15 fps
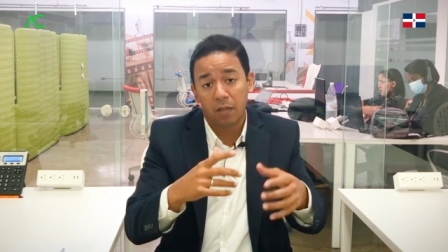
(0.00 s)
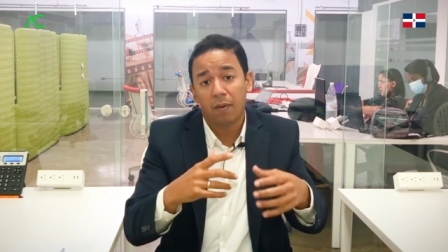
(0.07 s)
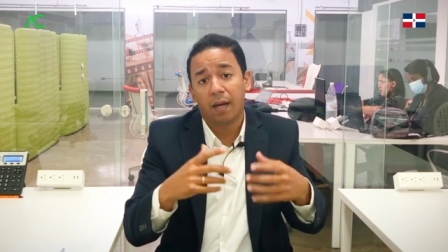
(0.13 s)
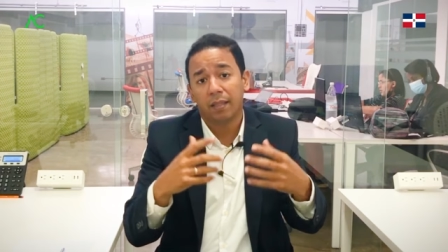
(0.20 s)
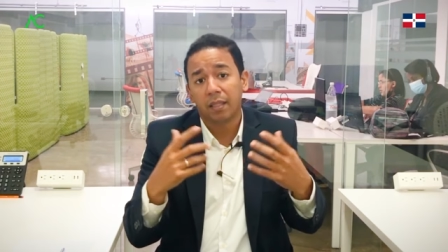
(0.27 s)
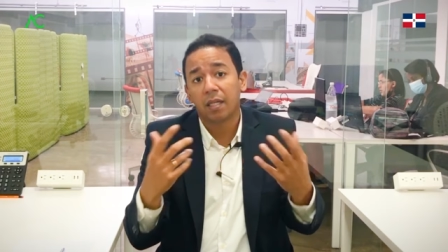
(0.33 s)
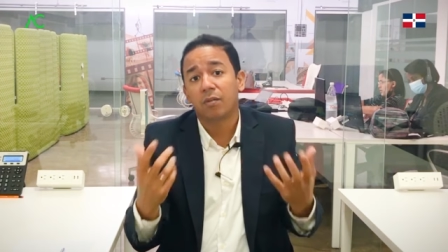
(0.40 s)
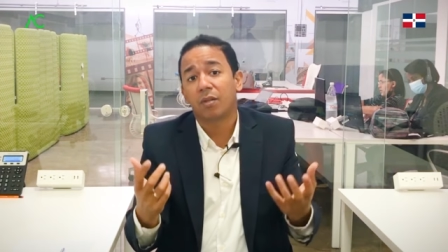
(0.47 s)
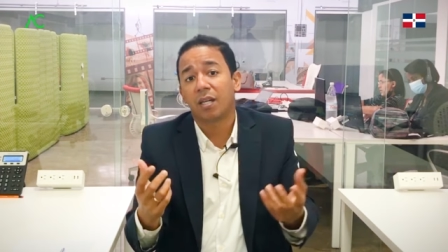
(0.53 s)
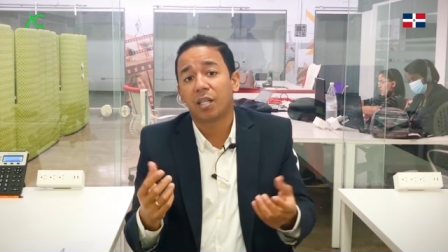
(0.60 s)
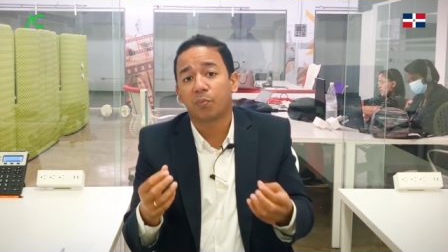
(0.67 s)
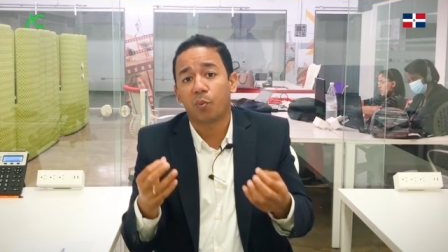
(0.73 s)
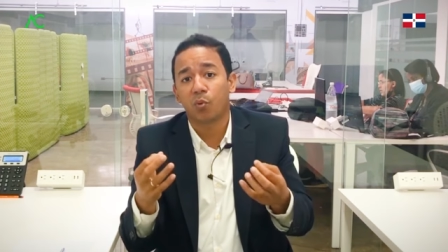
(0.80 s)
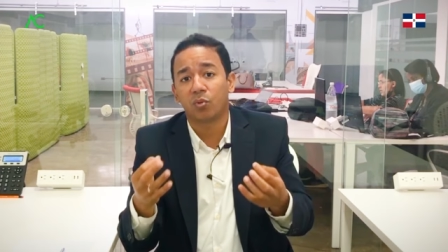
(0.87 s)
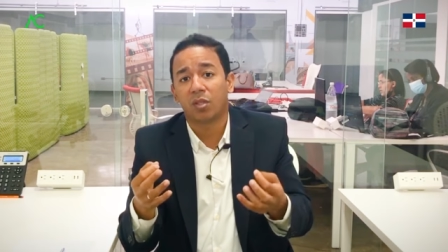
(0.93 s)
que sí van a tener
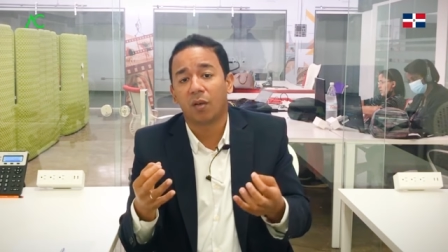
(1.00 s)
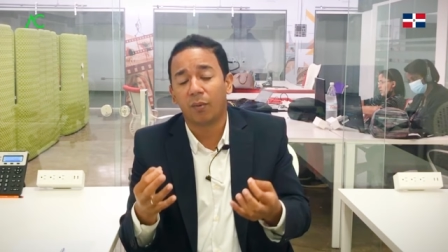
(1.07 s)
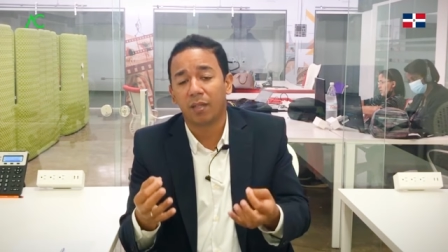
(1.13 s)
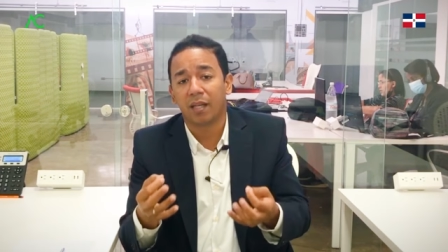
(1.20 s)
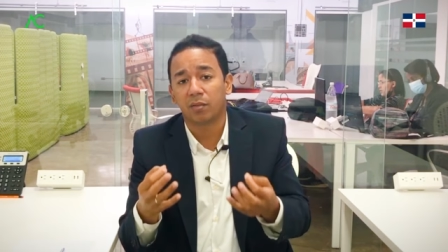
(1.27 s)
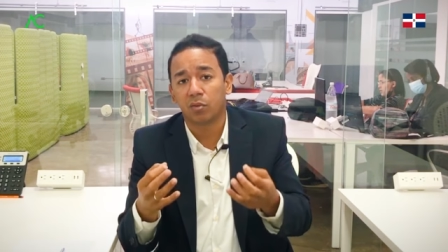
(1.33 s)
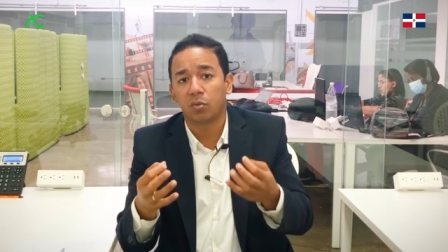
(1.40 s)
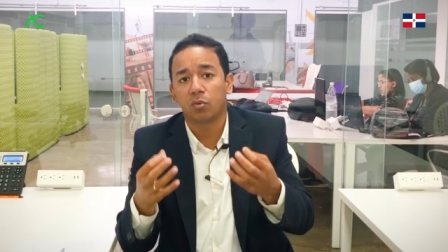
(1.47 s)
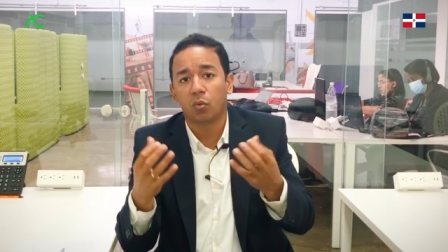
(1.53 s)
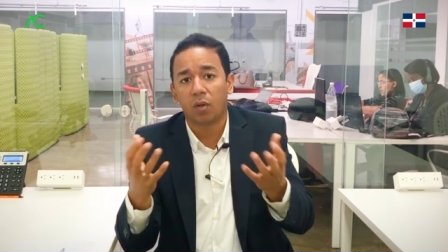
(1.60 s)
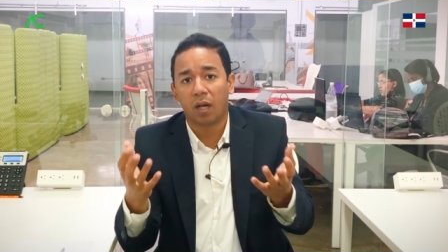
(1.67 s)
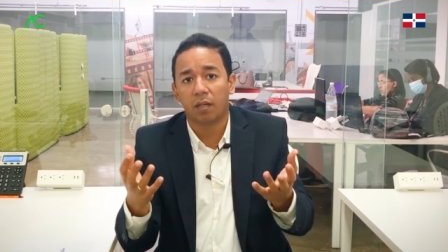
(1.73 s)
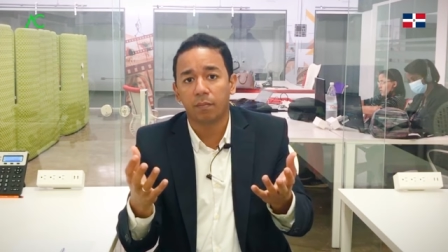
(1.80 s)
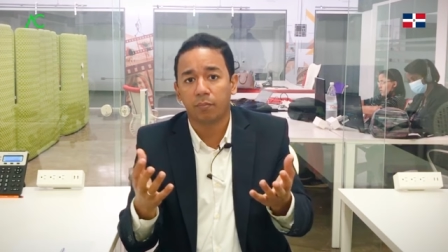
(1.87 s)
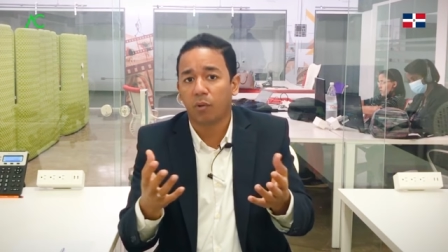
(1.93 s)
una responsabilidad
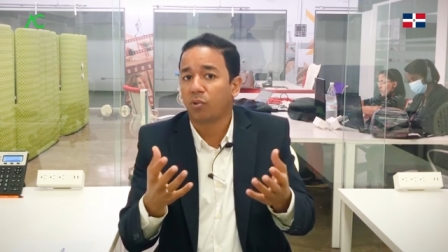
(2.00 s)
estructural,